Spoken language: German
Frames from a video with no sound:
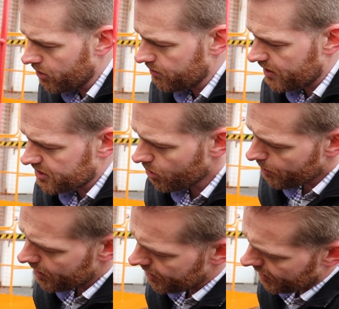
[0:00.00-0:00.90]
könnten, was auch
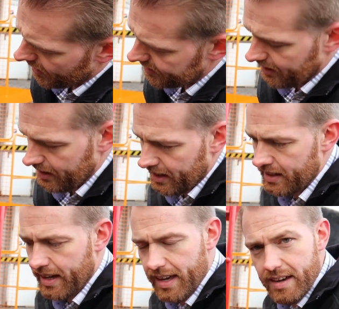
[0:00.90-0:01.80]
immer, die
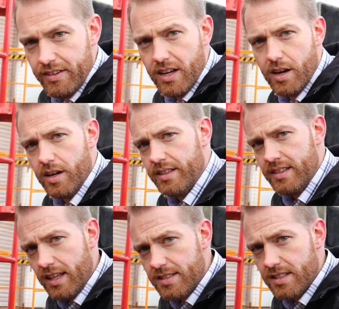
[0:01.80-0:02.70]
dann nachher wieder
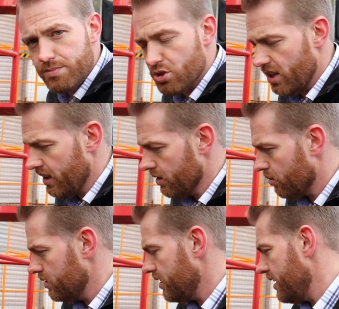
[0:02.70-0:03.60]
den Dichtsatz beschädigen
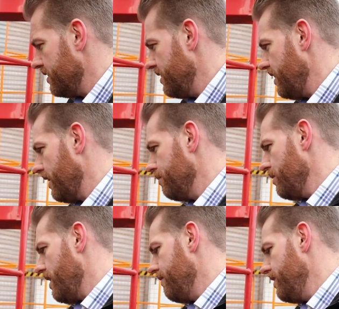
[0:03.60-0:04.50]
und dann äh,
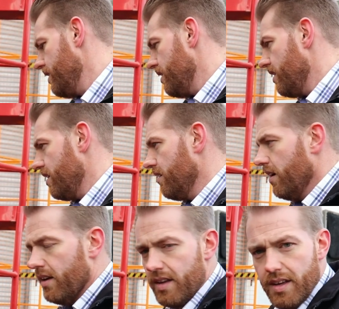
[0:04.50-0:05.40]
eben, ja, wir
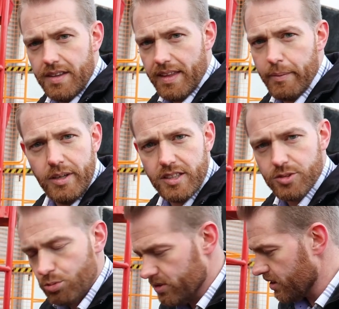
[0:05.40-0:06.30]
damit
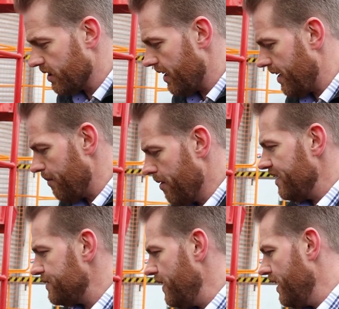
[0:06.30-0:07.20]
nichts Gutes getan haben.
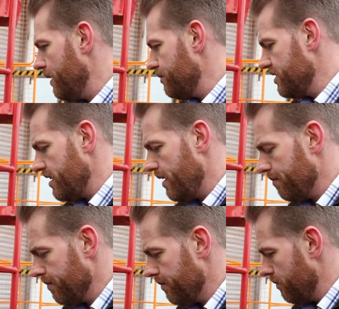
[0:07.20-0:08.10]
Deswegen gibt es
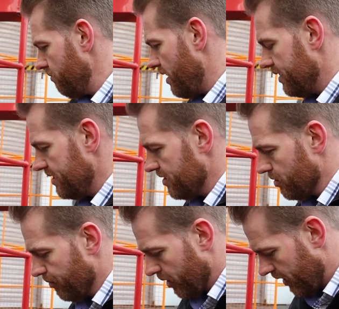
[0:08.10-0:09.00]
eben, ja, diese
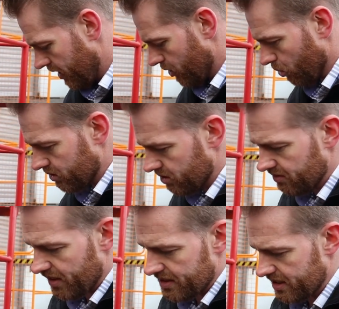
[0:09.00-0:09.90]
zum Verriegeln
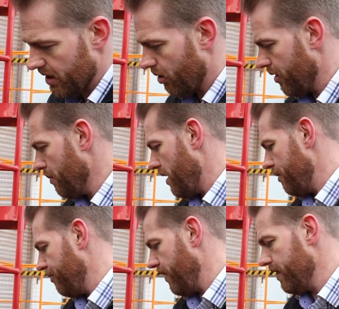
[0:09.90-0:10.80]
unten, was ich auch immer
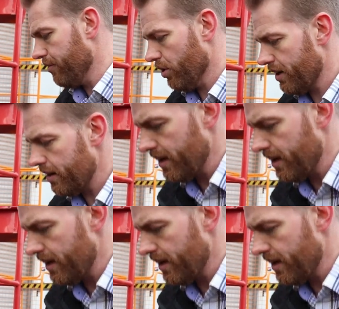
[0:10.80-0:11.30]
empfehlen würde.